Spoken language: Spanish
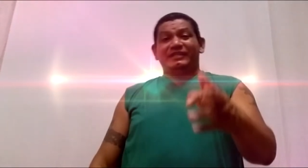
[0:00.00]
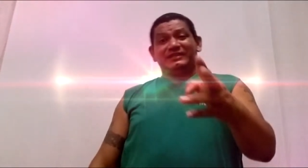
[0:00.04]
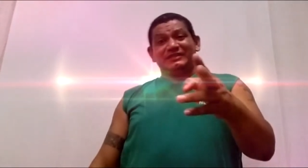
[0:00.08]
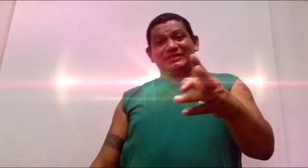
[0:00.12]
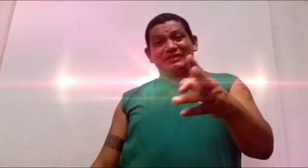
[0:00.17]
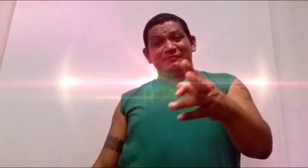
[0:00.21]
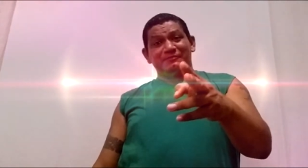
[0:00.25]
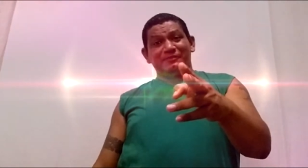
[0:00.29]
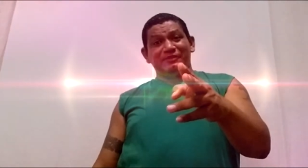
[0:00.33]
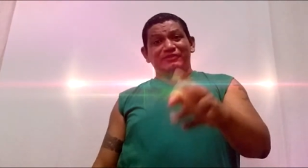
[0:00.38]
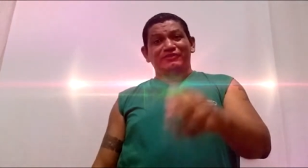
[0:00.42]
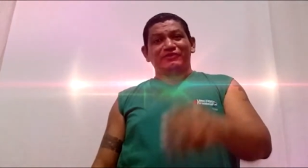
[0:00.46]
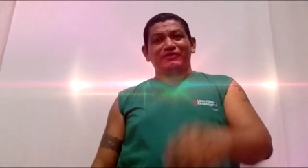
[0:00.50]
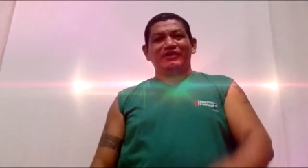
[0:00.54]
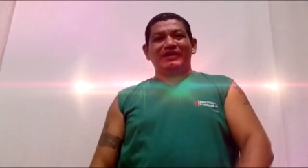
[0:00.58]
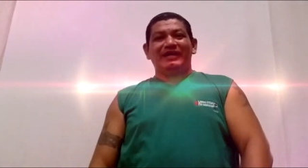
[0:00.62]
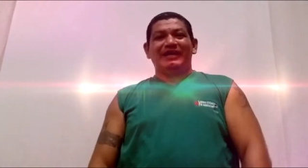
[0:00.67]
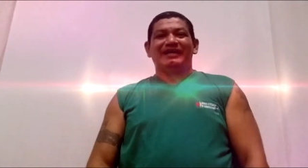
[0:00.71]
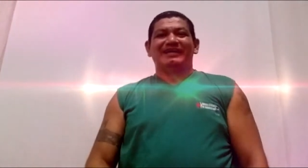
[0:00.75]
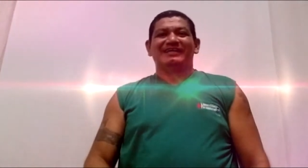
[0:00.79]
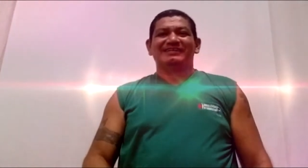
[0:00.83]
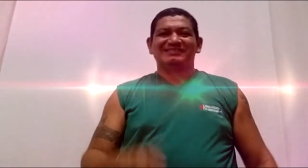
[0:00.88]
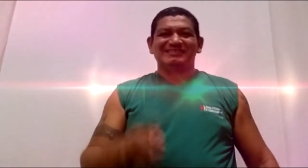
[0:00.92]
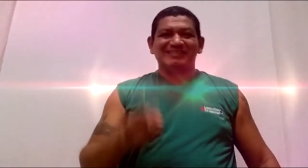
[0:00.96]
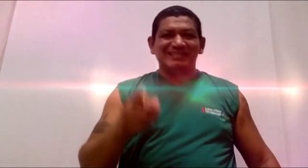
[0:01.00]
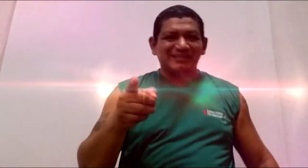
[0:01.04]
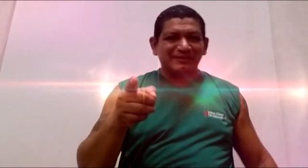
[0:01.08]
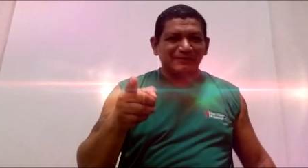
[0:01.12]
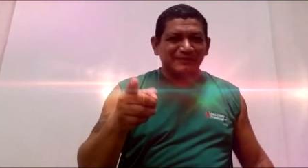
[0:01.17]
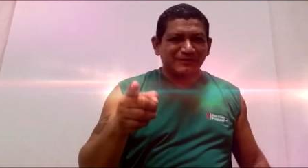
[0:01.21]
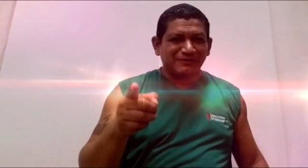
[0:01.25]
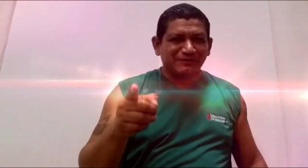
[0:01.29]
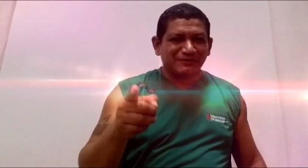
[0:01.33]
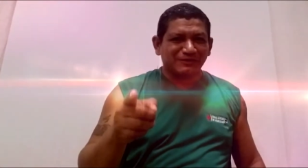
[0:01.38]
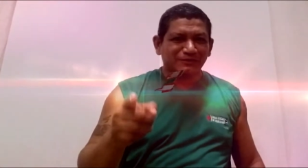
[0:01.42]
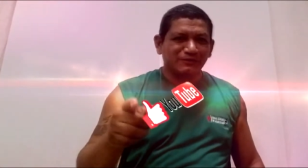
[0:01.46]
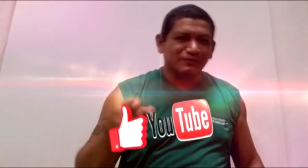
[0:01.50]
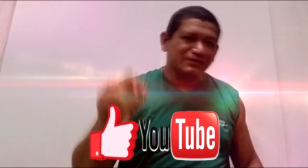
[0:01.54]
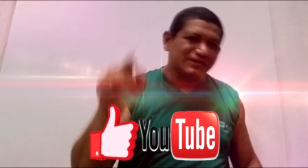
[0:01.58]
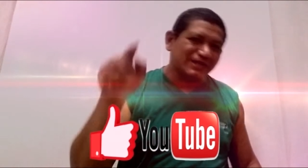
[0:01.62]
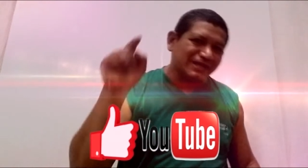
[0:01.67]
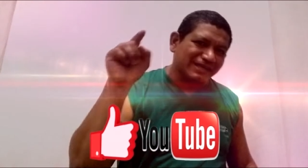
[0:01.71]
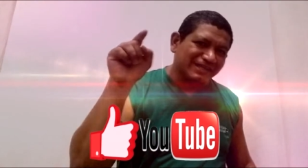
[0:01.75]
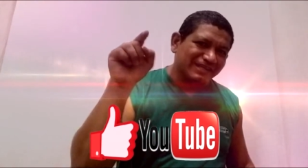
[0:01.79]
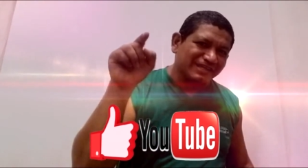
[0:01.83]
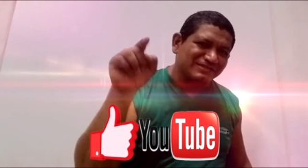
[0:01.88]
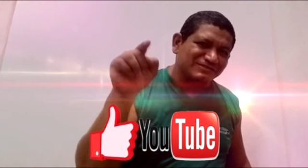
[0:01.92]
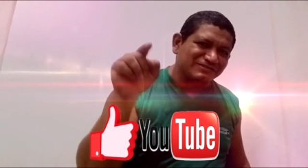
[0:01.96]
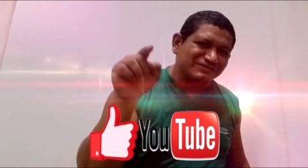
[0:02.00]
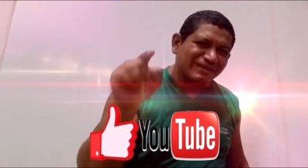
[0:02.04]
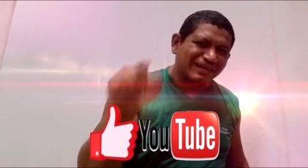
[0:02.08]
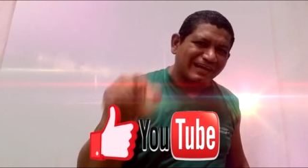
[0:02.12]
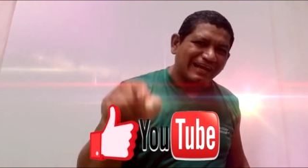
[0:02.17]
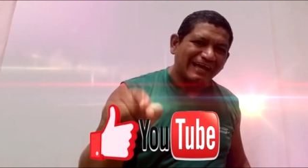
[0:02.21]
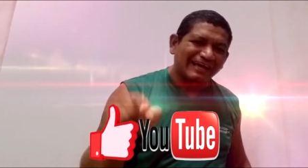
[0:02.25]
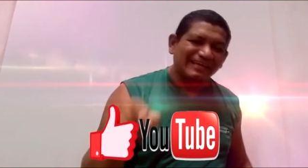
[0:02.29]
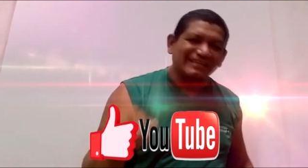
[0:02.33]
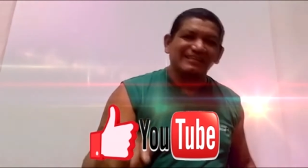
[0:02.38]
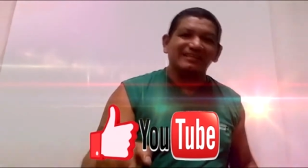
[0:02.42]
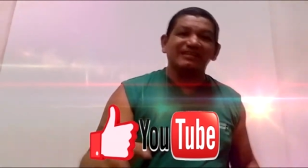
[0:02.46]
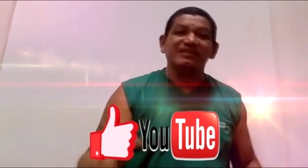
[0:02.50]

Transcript: Te invito a que si este video te gusta le des un like